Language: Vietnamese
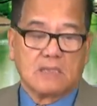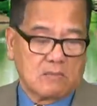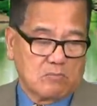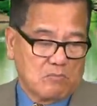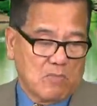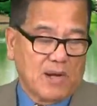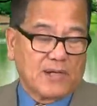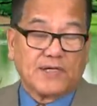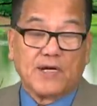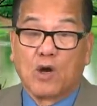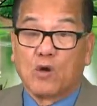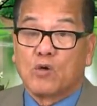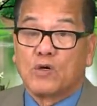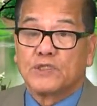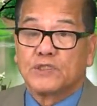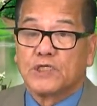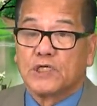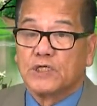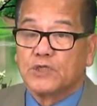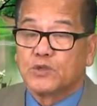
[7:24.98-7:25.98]
Ban đầu
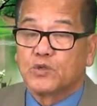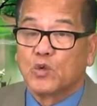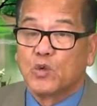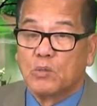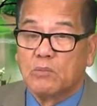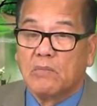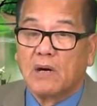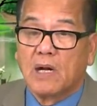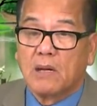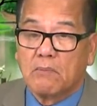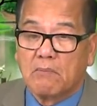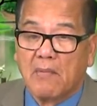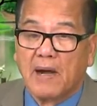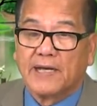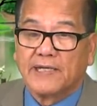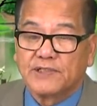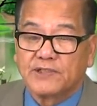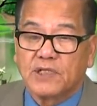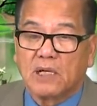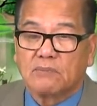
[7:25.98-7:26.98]
còn dự trù mời
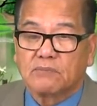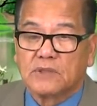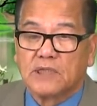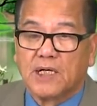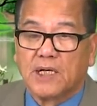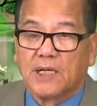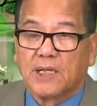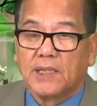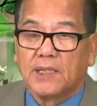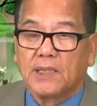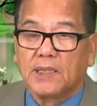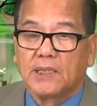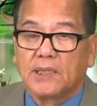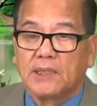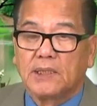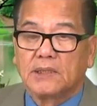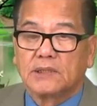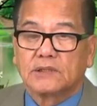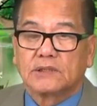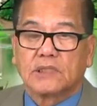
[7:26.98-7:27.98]
700 người,
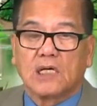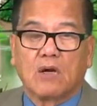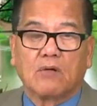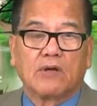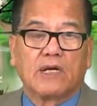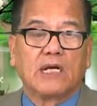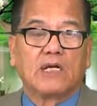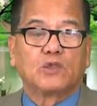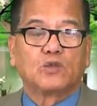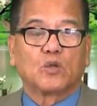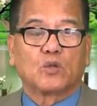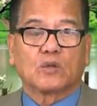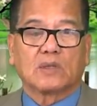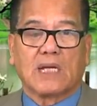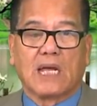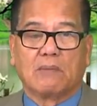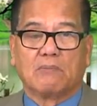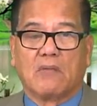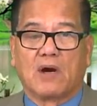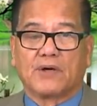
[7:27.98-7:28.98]
sau Y rút
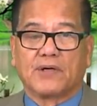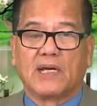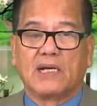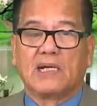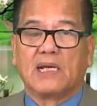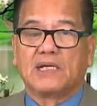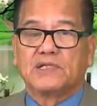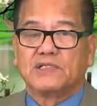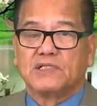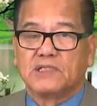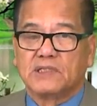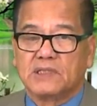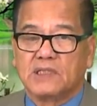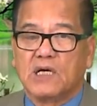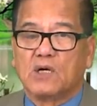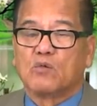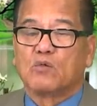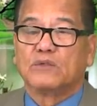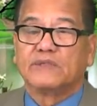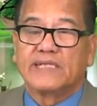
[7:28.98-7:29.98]
lại bảo đây là những
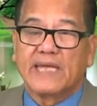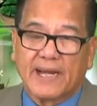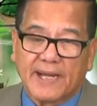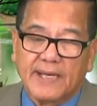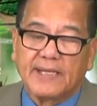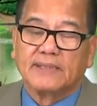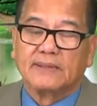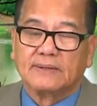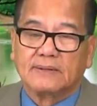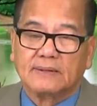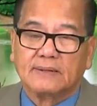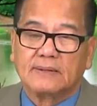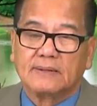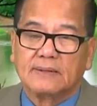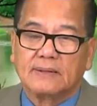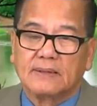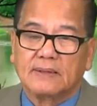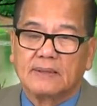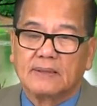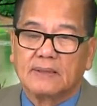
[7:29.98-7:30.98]
người của gia đình.
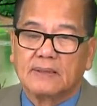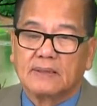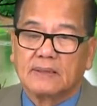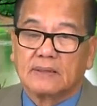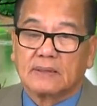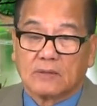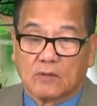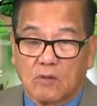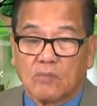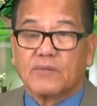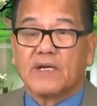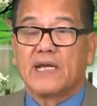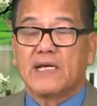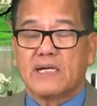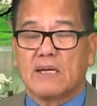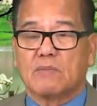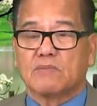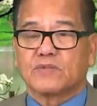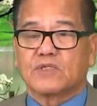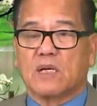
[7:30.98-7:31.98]
Cũng đến
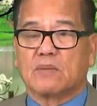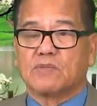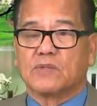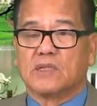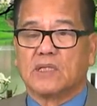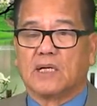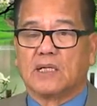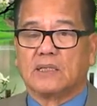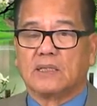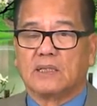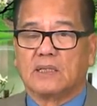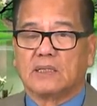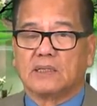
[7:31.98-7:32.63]
500 người.